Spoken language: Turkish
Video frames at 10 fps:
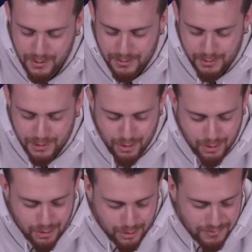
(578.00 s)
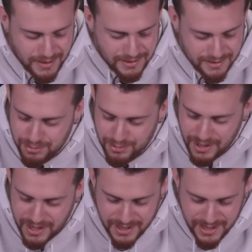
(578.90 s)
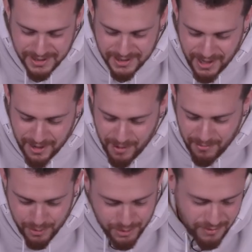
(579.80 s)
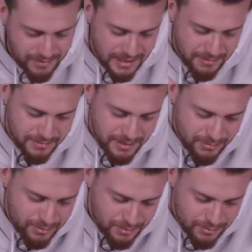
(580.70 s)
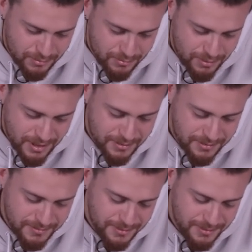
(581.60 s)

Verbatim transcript: Önümüzde kurt var. Bunlar ne işte hamam böceği falan mı? Ne bu? Bu ne?